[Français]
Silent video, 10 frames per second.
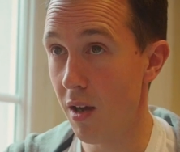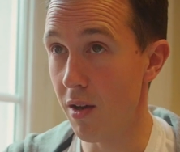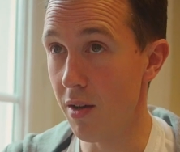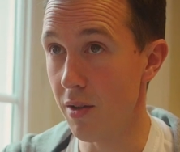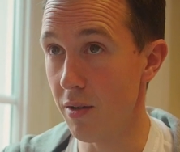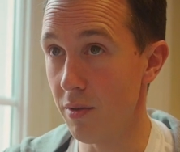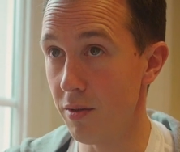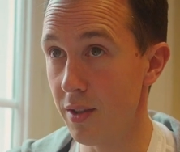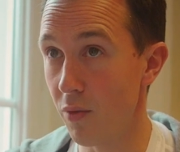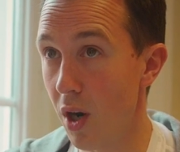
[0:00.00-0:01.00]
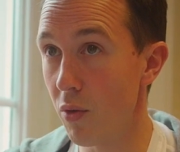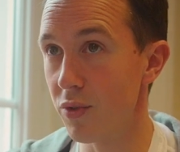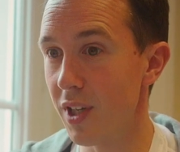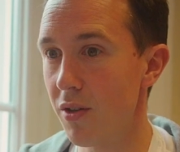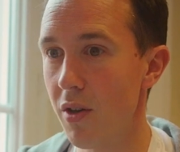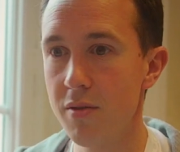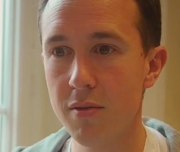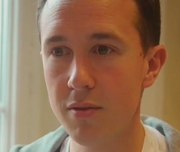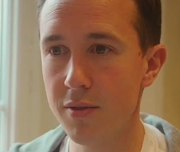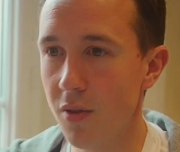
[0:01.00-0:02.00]
euh, c'est voilà, on vous
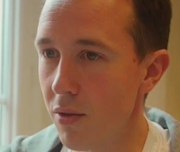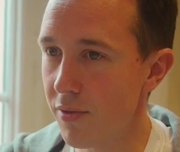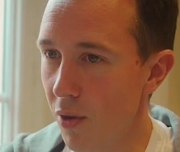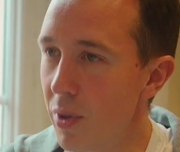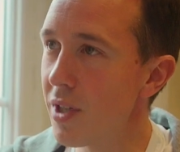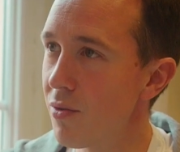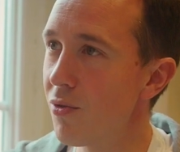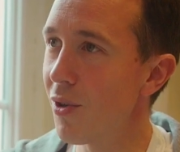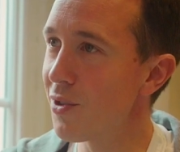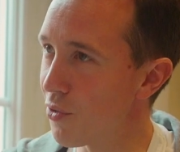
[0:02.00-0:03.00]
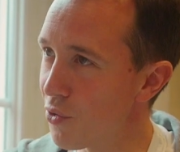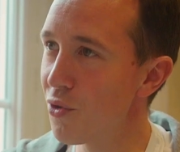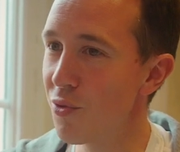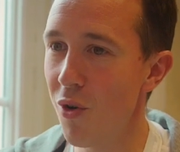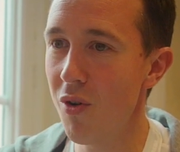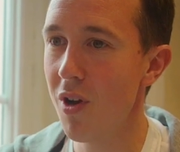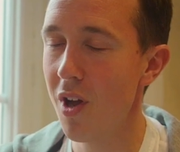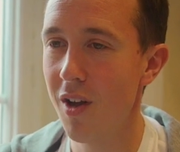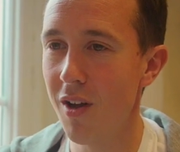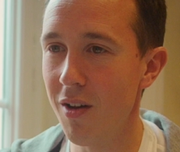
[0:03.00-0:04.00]
accueille sans, pression, quoi, sans jugement,
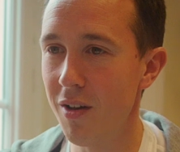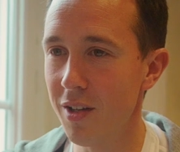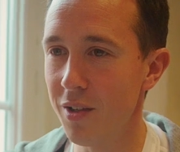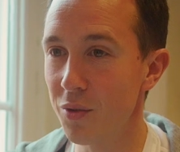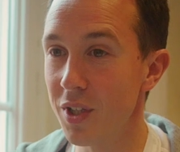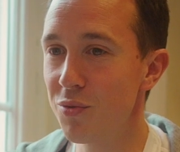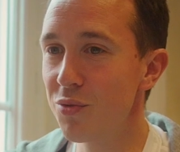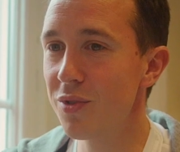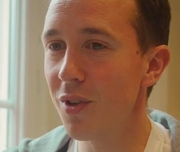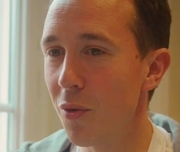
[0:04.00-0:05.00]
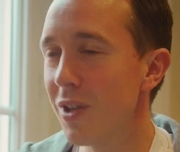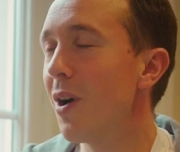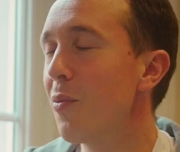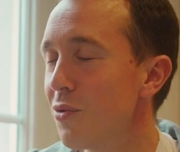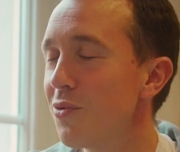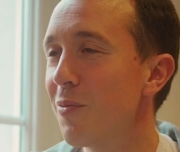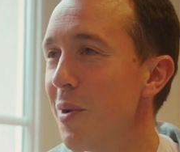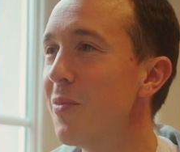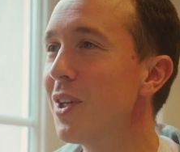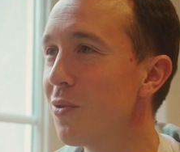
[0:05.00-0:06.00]
et on est tous, on est un peu tous dans le
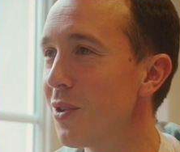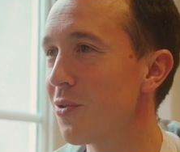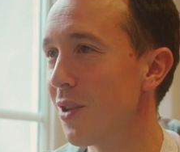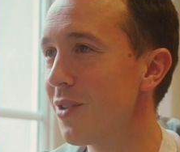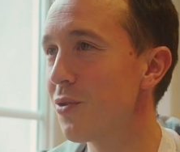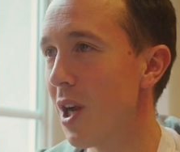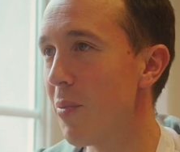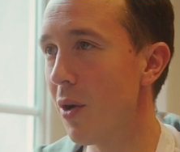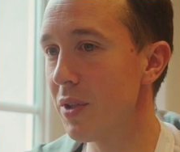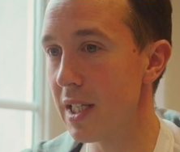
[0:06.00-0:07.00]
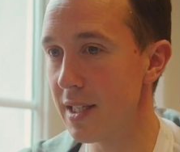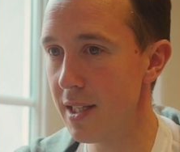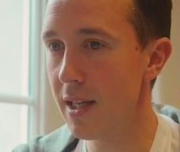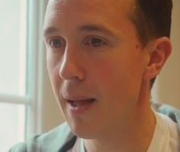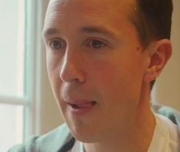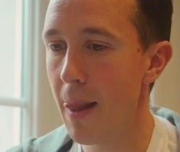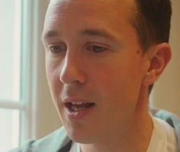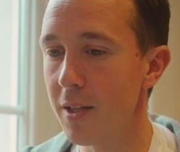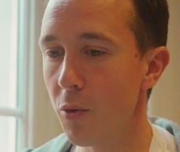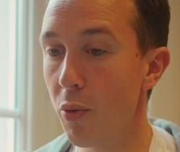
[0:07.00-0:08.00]
même bateau hein, sur, la, sur la parentalité,
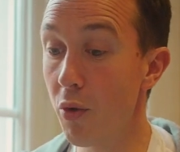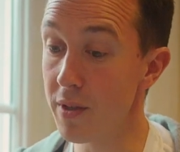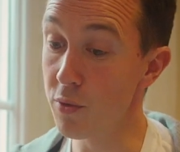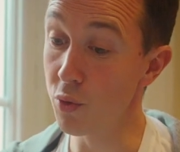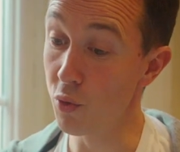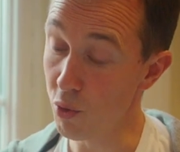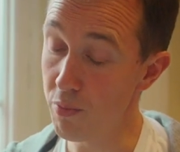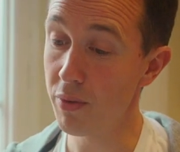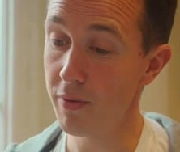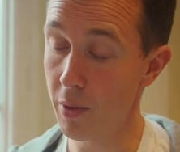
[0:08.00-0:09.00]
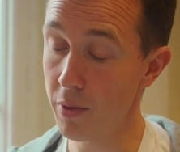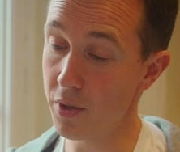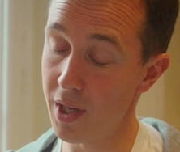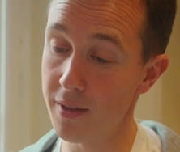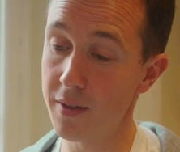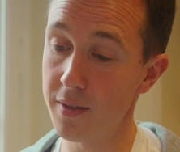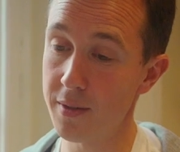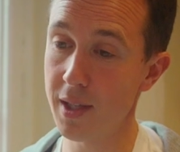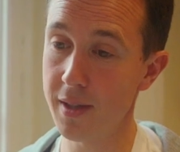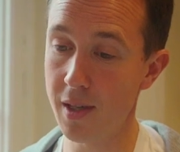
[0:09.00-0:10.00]
et on profite du groupe, vraiment, parce que
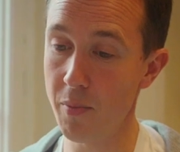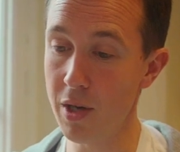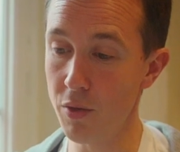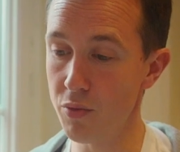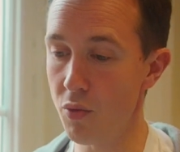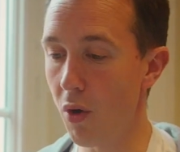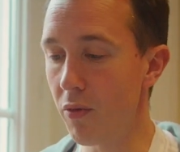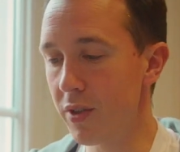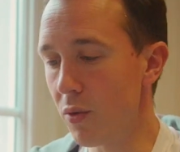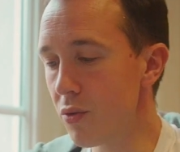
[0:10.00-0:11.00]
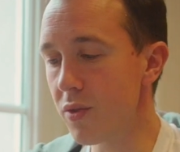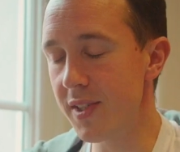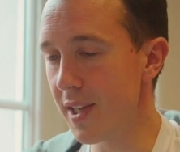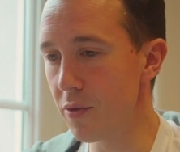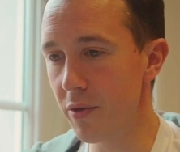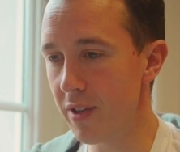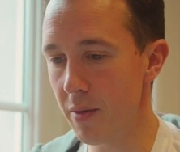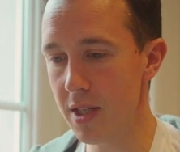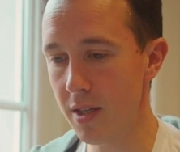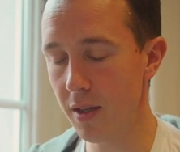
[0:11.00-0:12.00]
ça, mêle environ une dizaine de
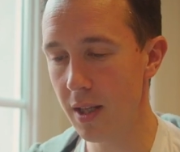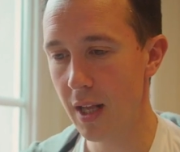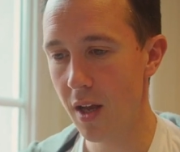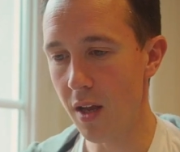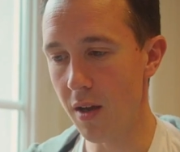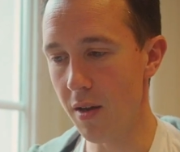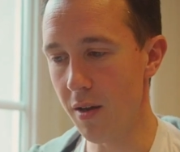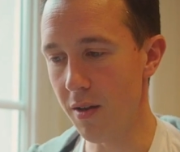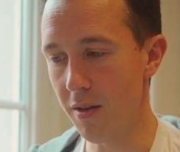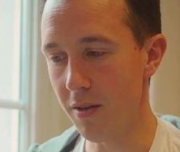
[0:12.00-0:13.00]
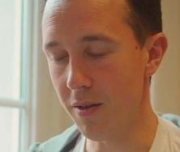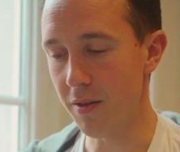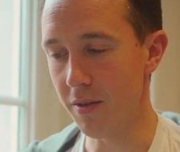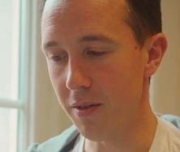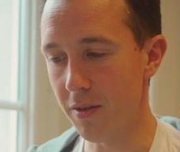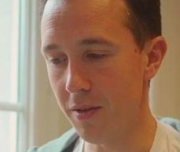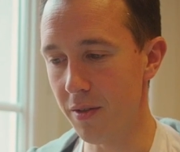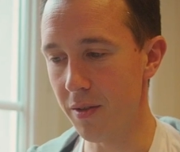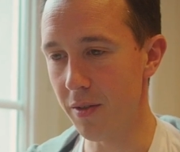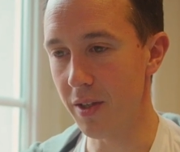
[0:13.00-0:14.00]
familles, hein,
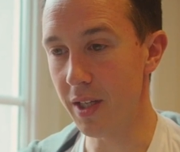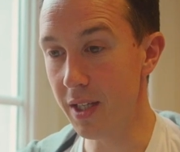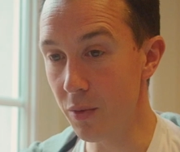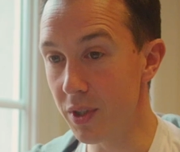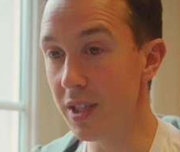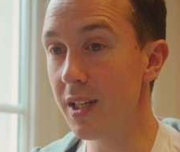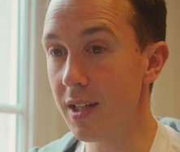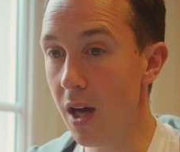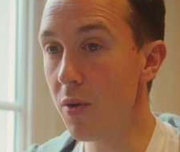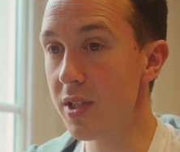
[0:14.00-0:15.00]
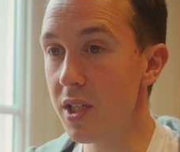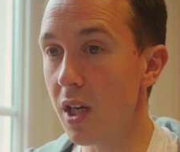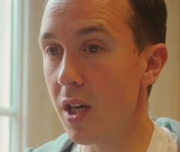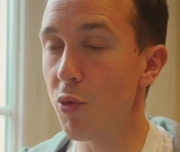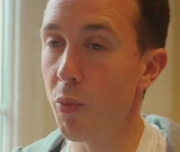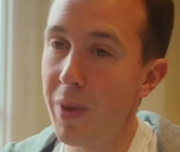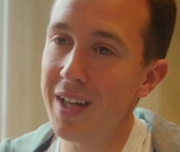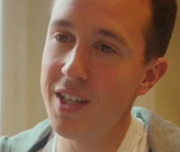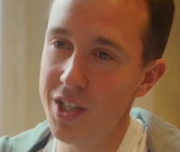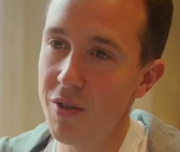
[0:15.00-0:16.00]
et on est là aussi chacun pour
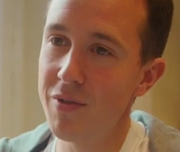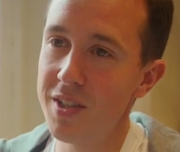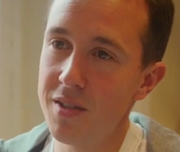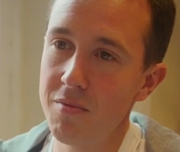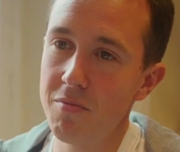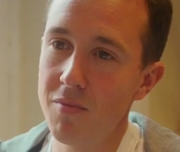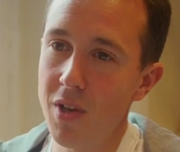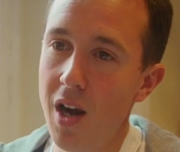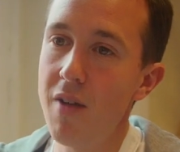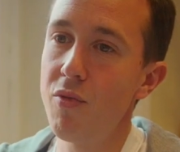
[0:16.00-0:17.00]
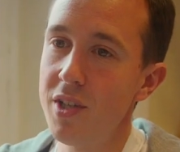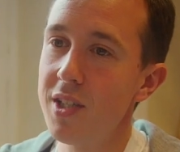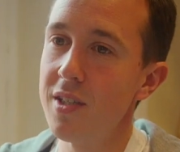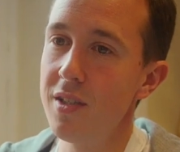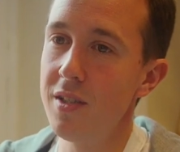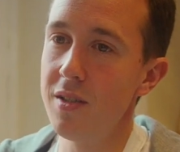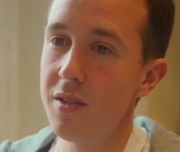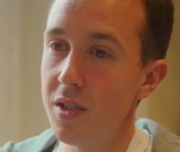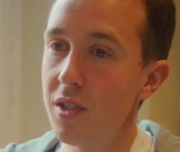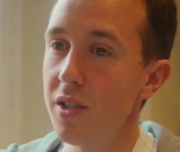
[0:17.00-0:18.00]
partager en fait à la fois ce
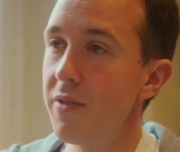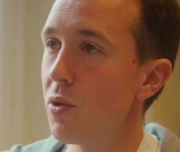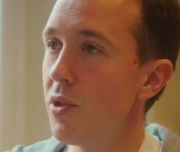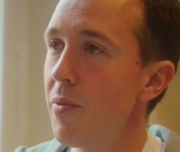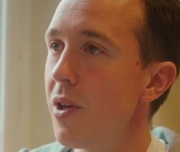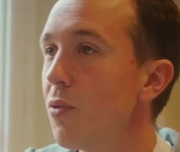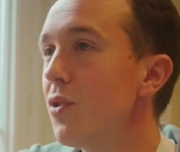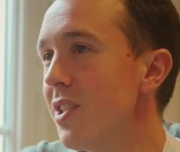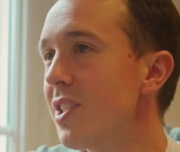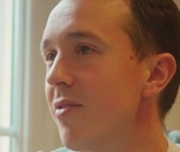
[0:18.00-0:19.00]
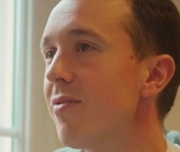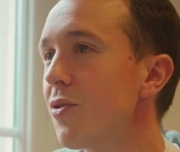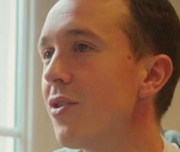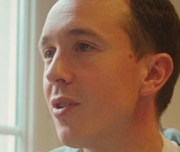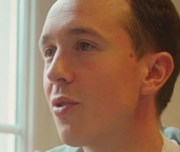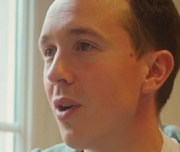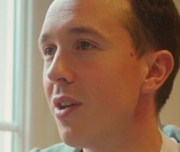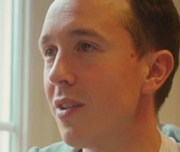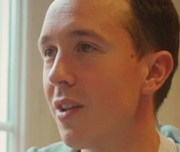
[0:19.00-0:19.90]
qui, les difficultés, mais aussi ce qui fonctionne. Quoi,